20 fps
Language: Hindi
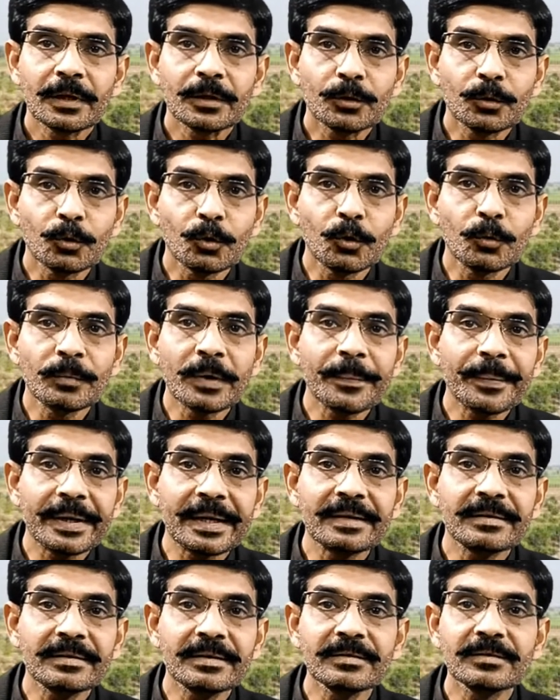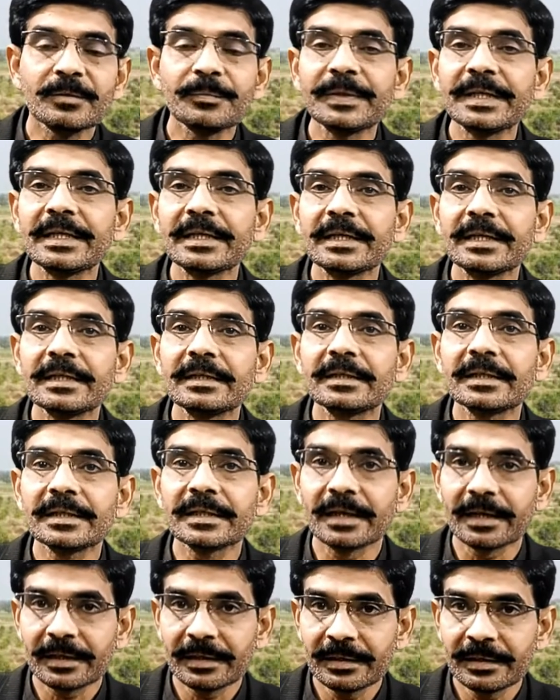दो माह पहले इसकी ज़मीन की
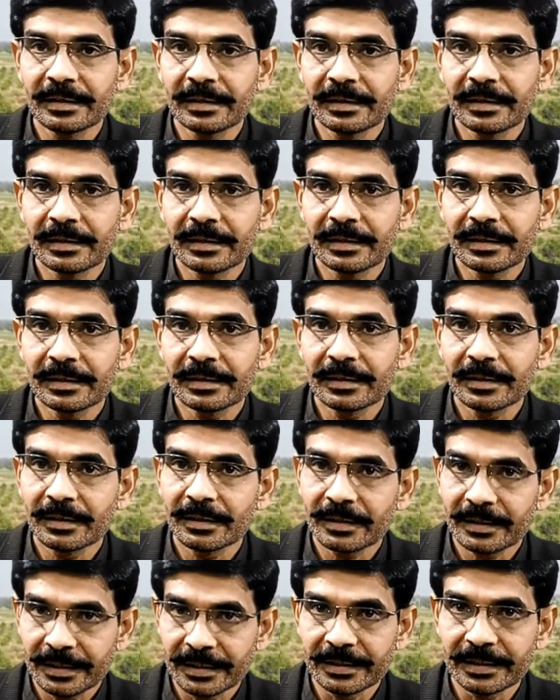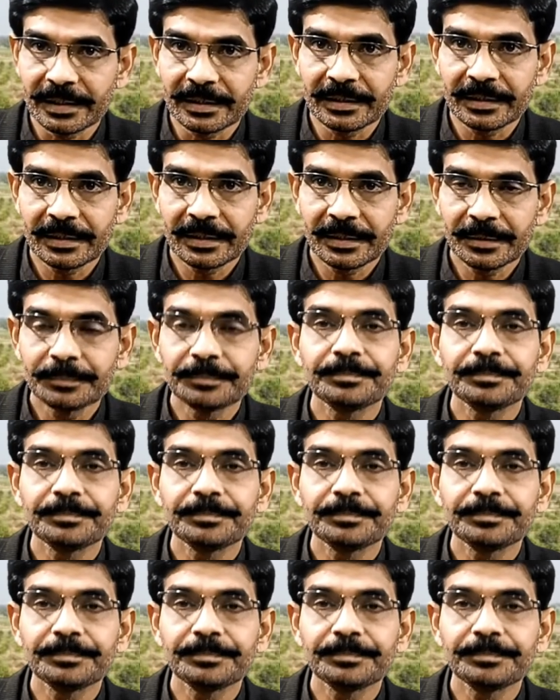तैयारी की जाती है